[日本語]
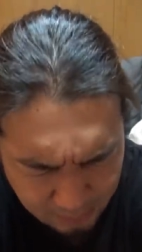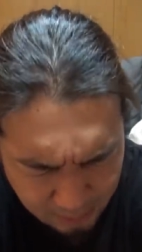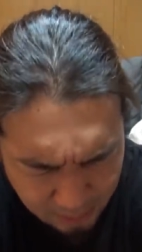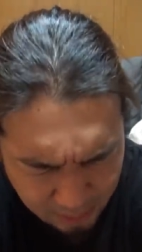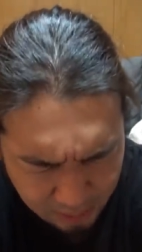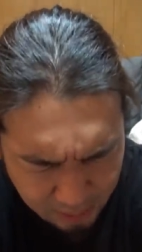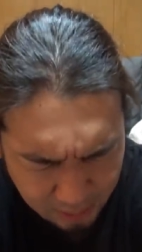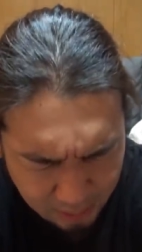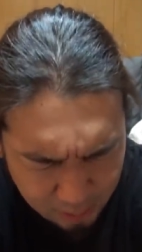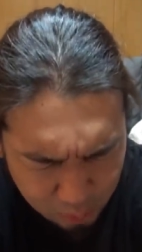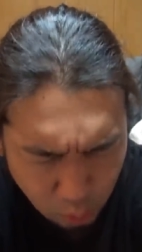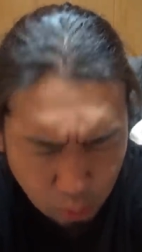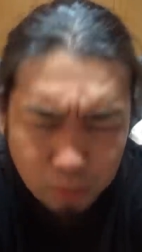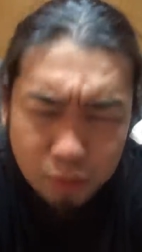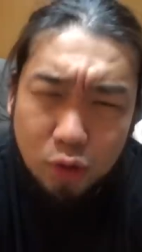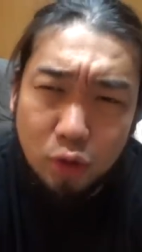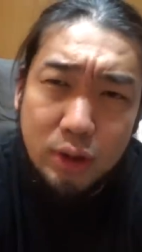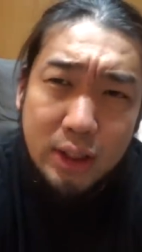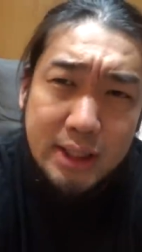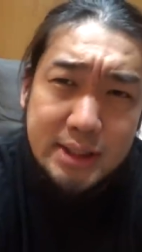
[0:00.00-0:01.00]
えー、小
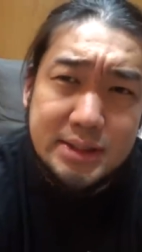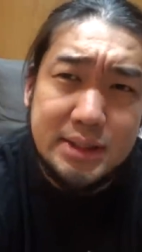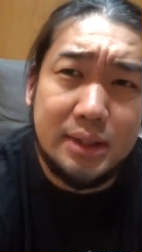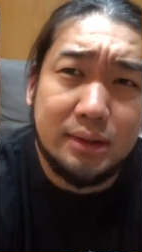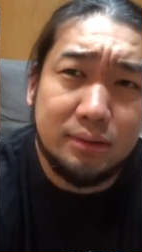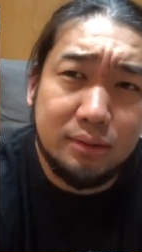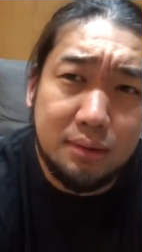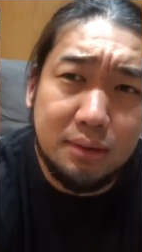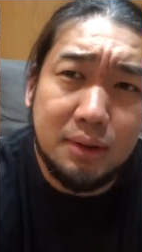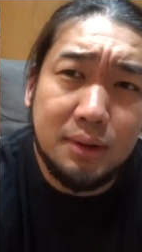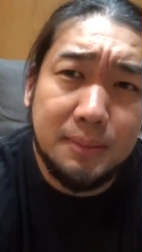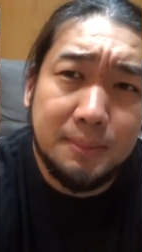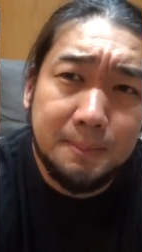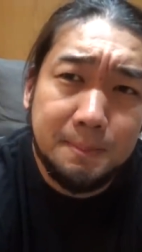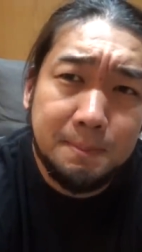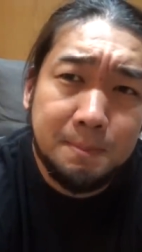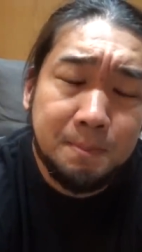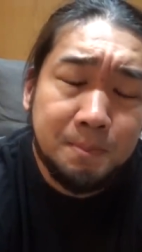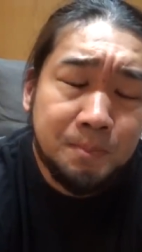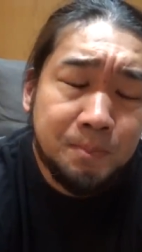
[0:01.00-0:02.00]
室圭さんと
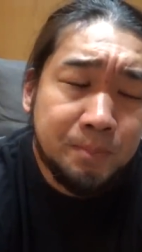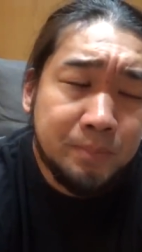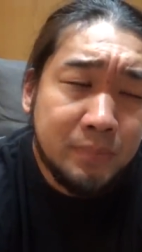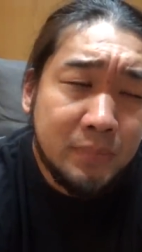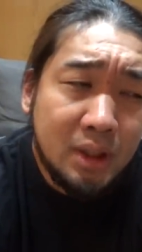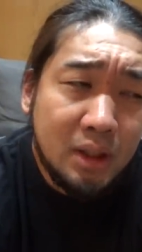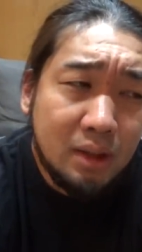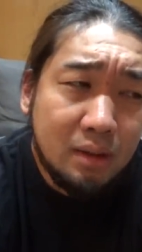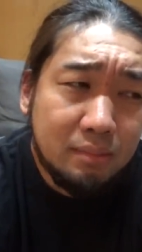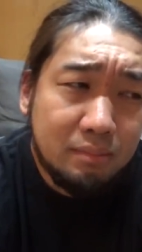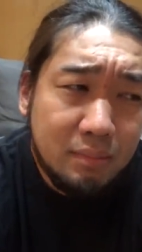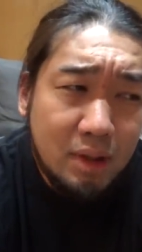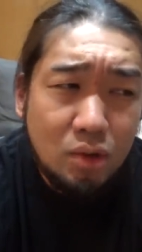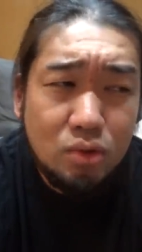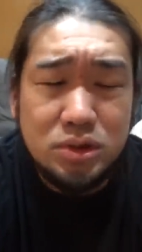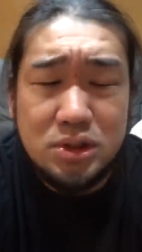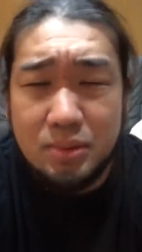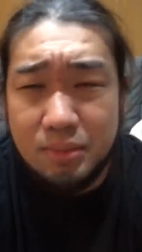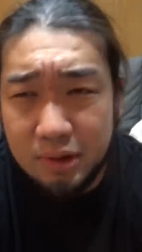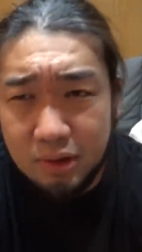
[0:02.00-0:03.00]
眞
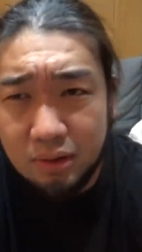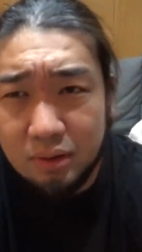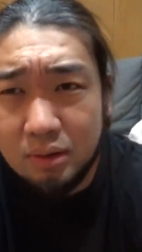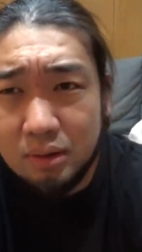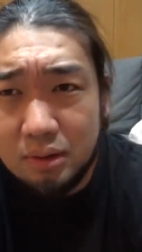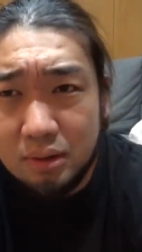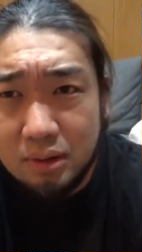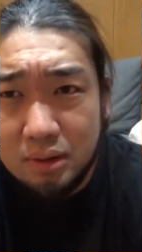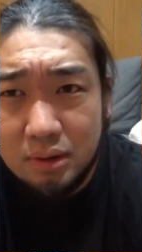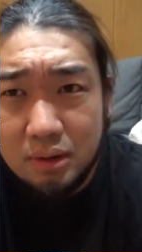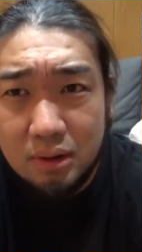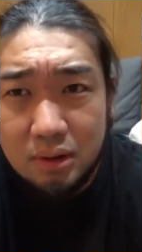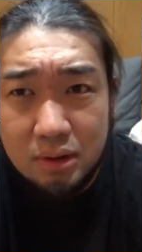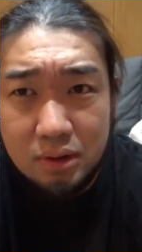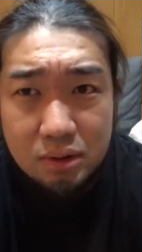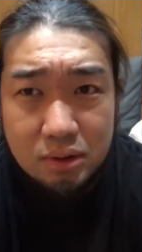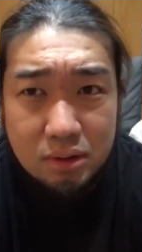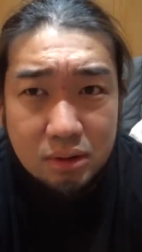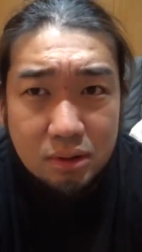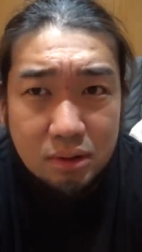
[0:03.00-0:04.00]
子さまの
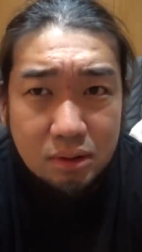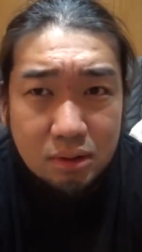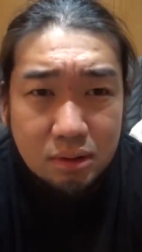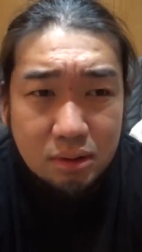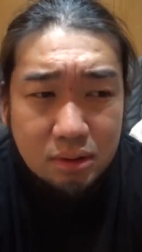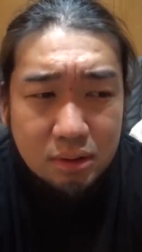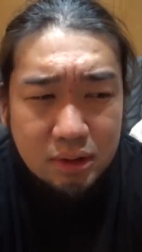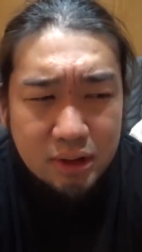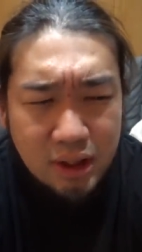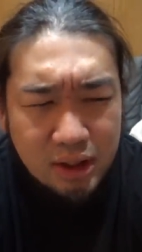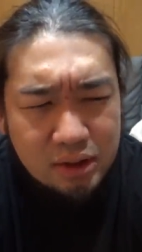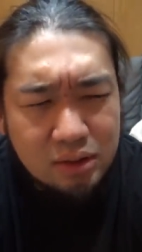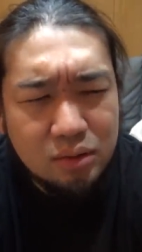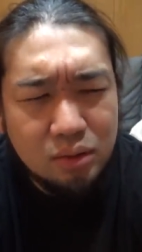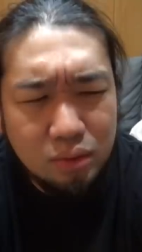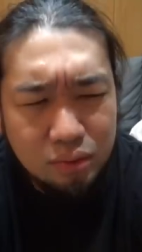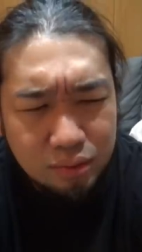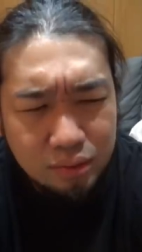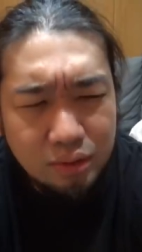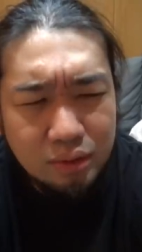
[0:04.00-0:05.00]
結
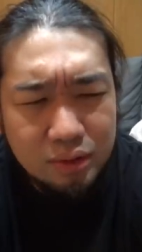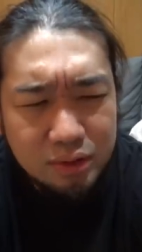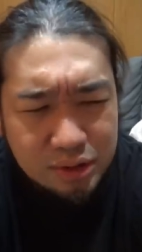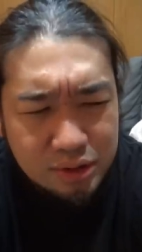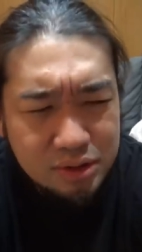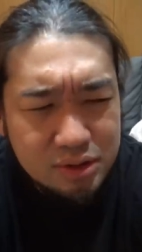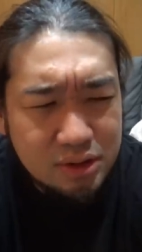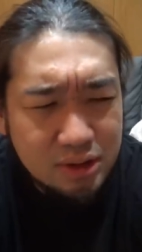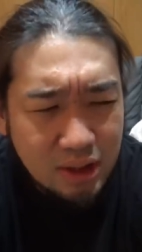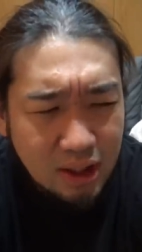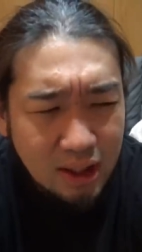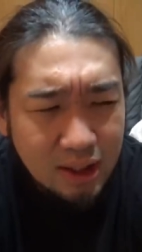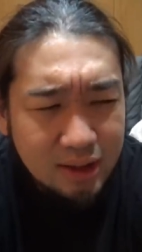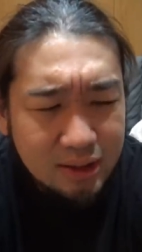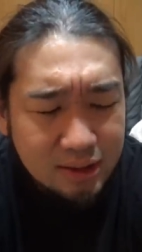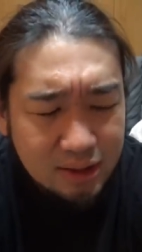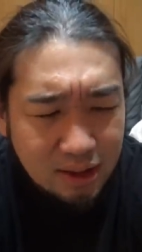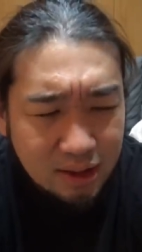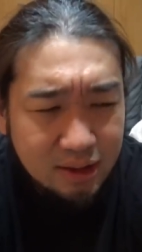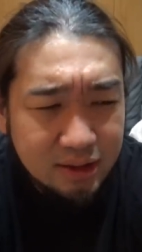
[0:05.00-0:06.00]
婚のニュースが
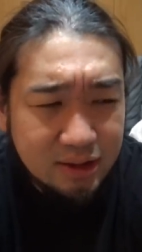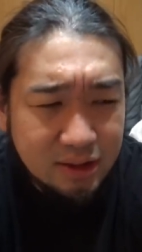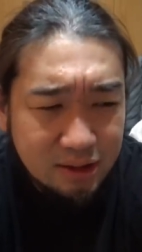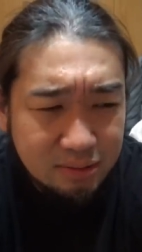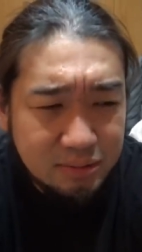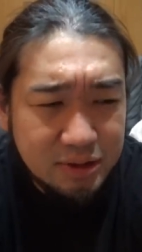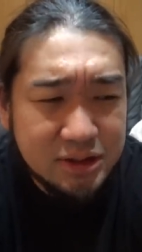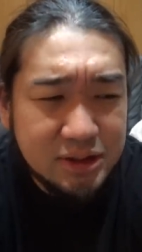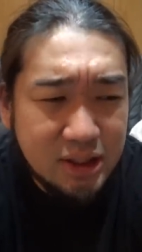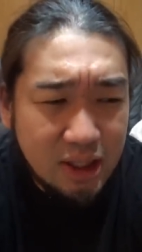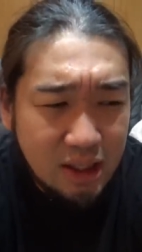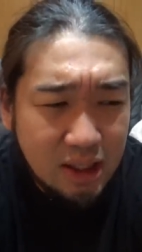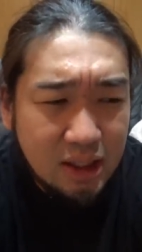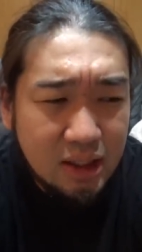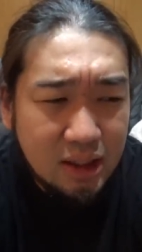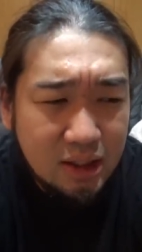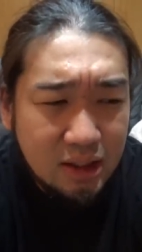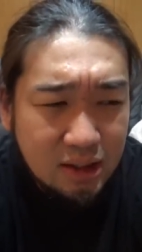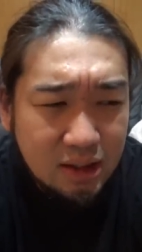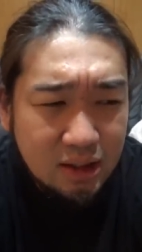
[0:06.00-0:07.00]
流れてきました、
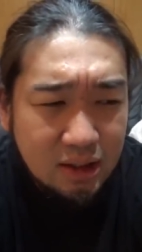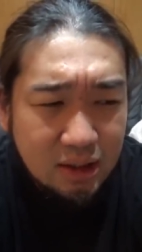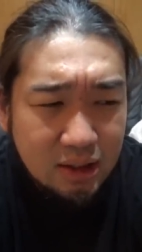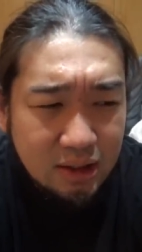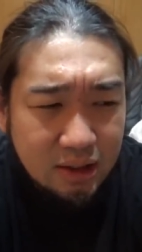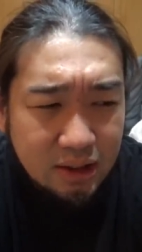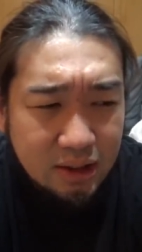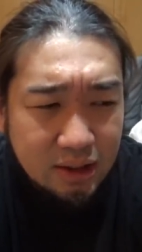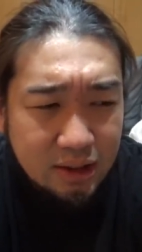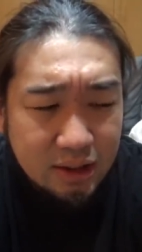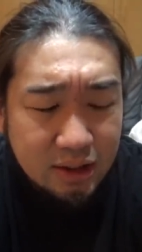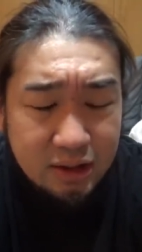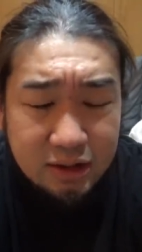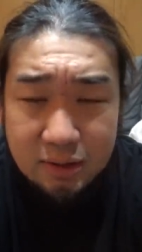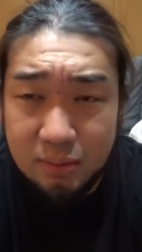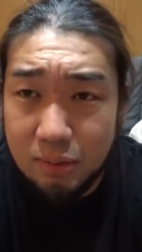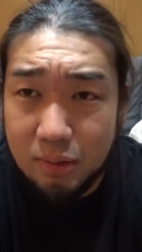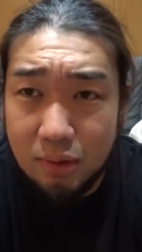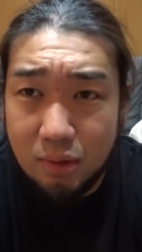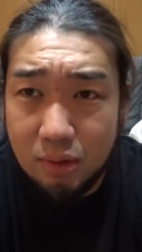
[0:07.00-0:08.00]
えー、何
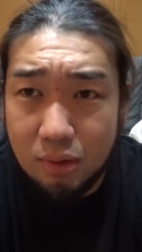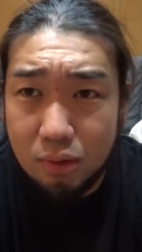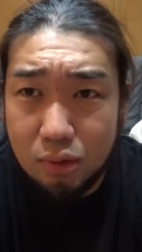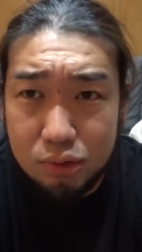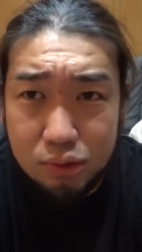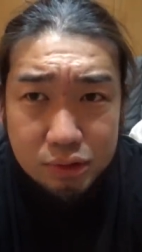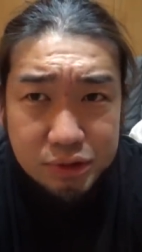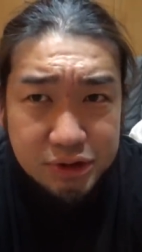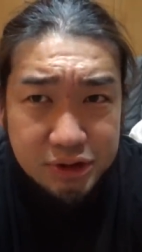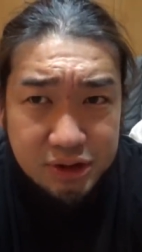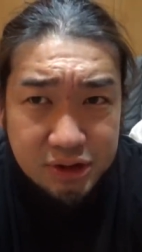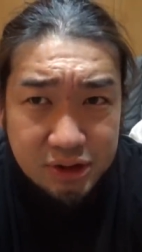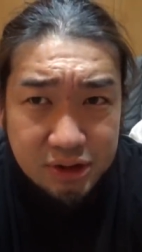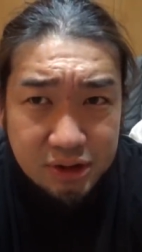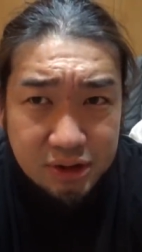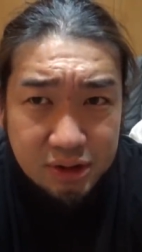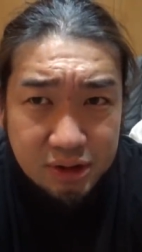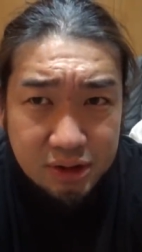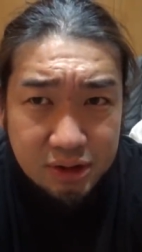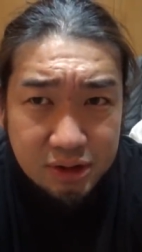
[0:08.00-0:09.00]
でも今
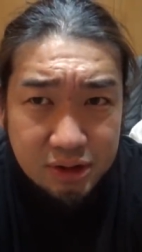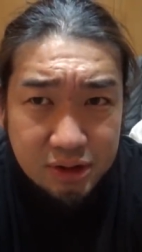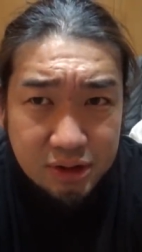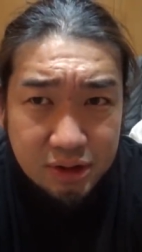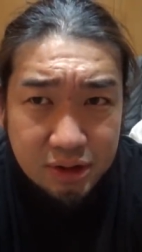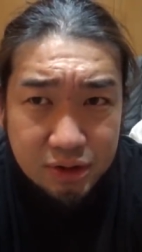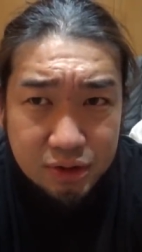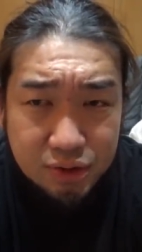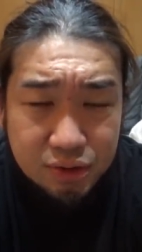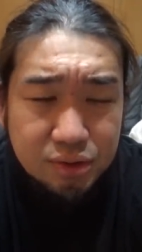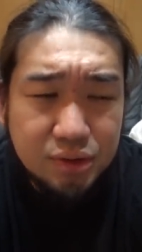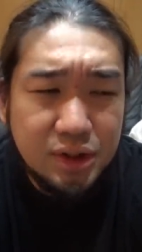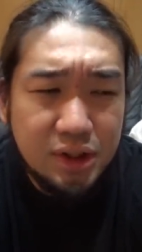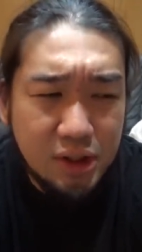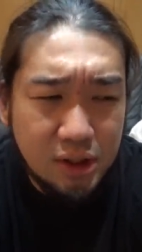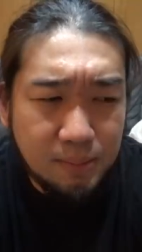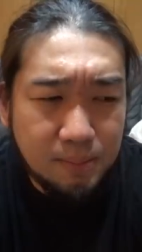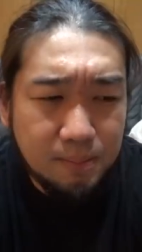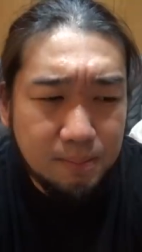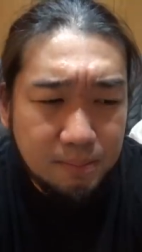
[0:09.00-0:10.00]
年中
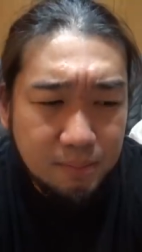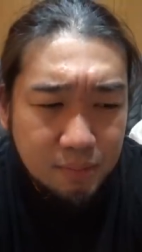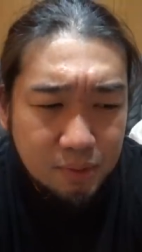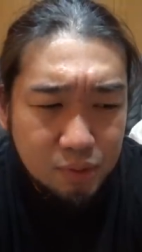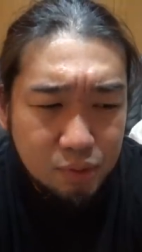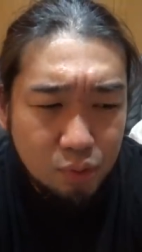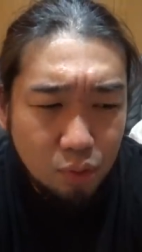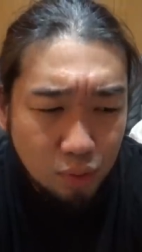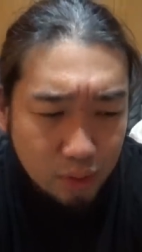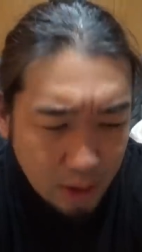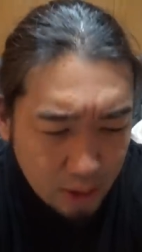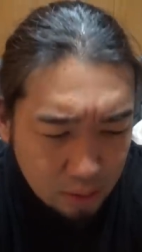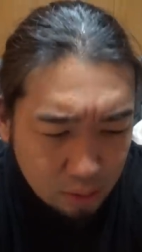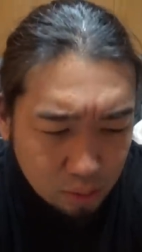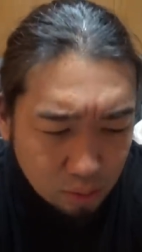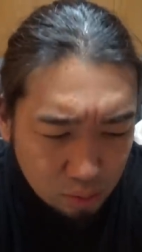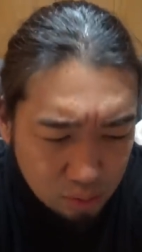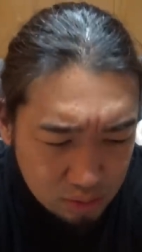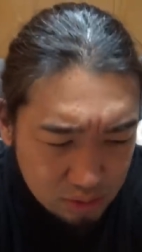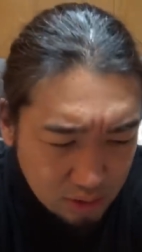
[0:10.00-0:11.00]
にご結
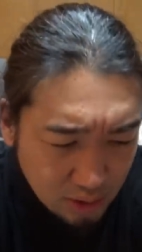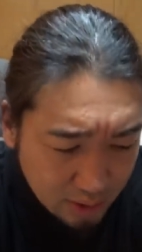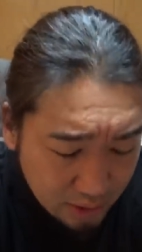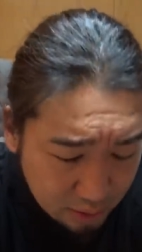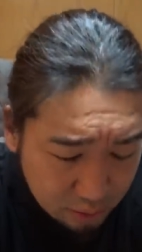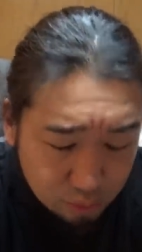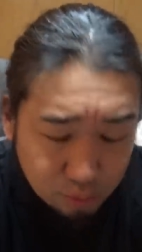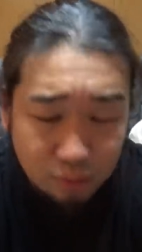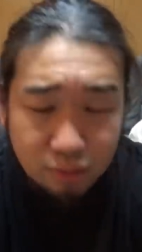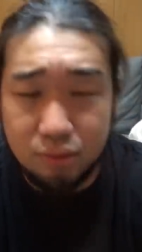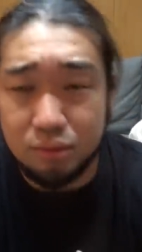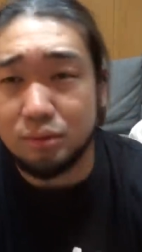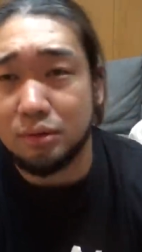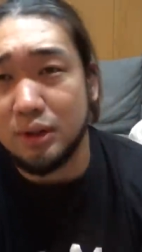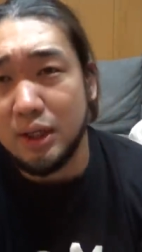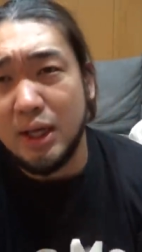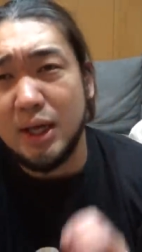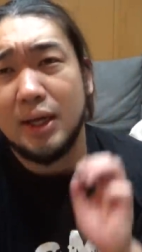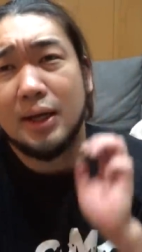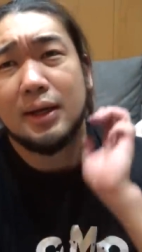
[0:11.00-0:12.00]
婚されるということで